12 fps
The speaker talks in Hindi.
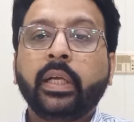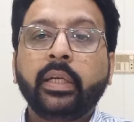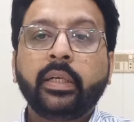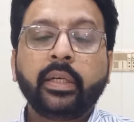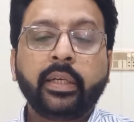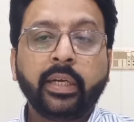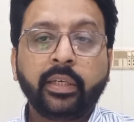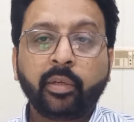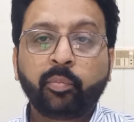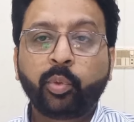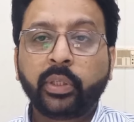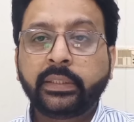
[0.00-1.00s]
या इंटर
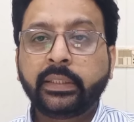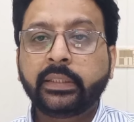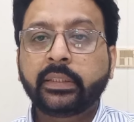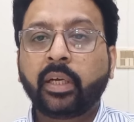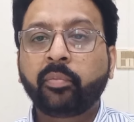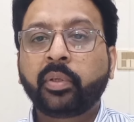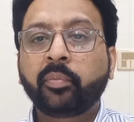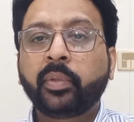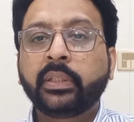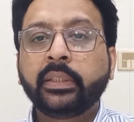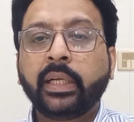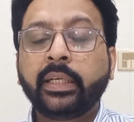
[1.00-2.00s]
डेंटल ब्रशेज़ आपके
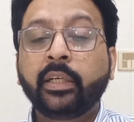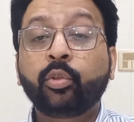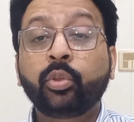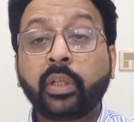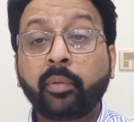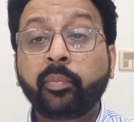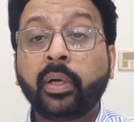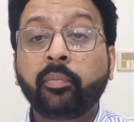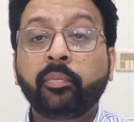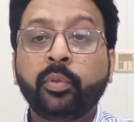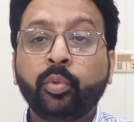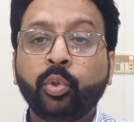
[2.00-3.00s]
पास नहीं है तब
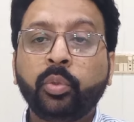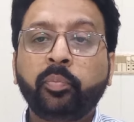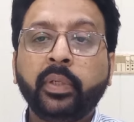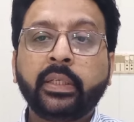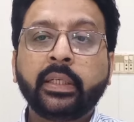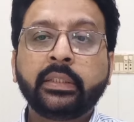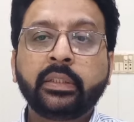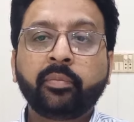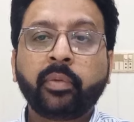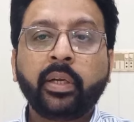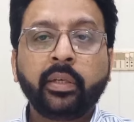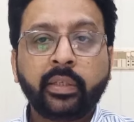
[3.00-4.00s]
आप टूथ पिक का
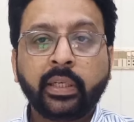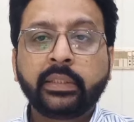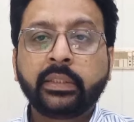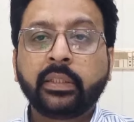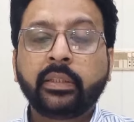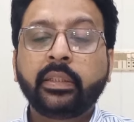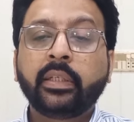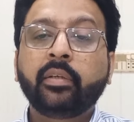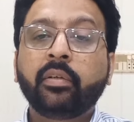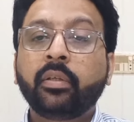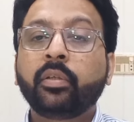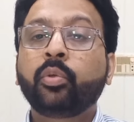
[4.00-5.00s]
इस्तेमाल कर सकते
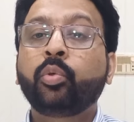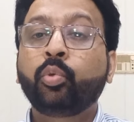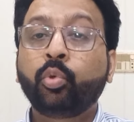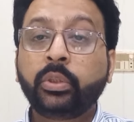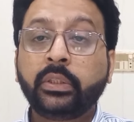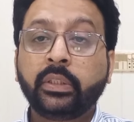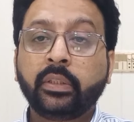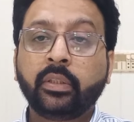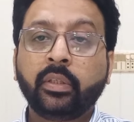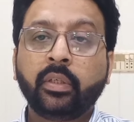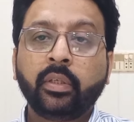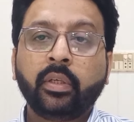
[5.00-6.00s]
हैं कुछ
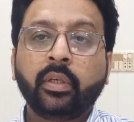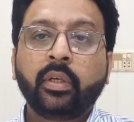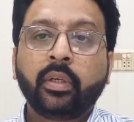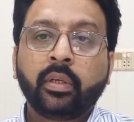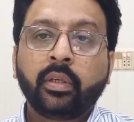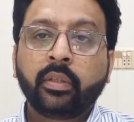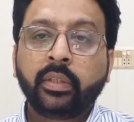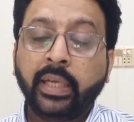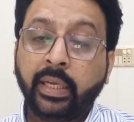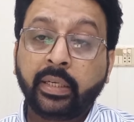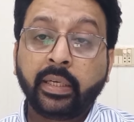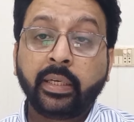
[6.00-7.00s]

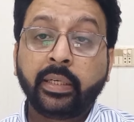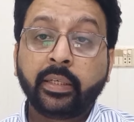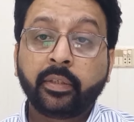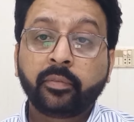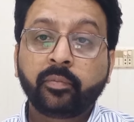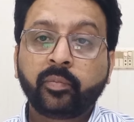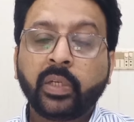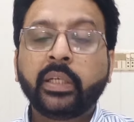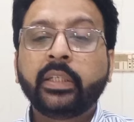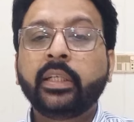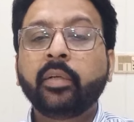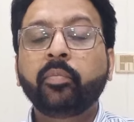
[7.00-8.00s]
देर के लिए
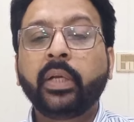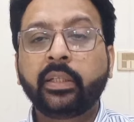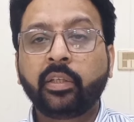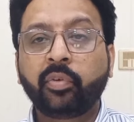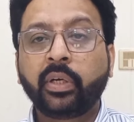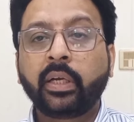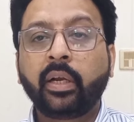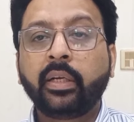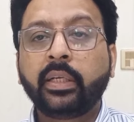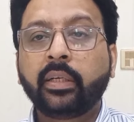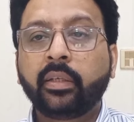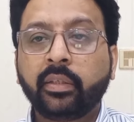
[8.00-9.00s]
यानी दिन में एक दफ़ा कर
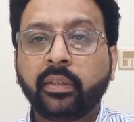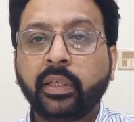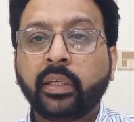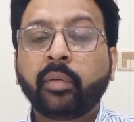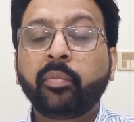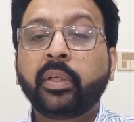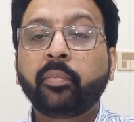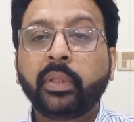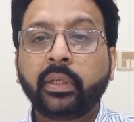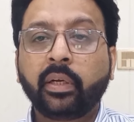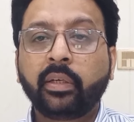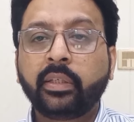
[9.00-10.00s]
लिया या कभी
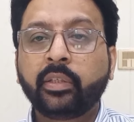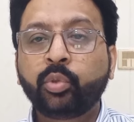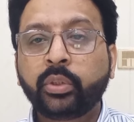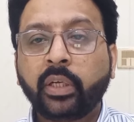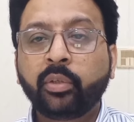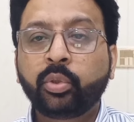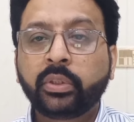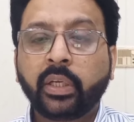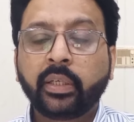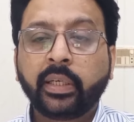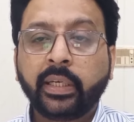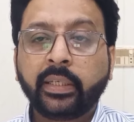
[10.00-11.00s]
कभी कर लिया उसका
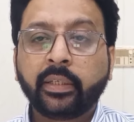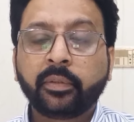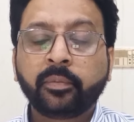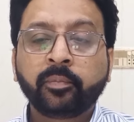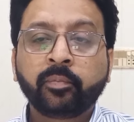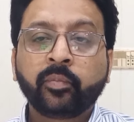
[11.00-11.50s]
नुकसान नहीं है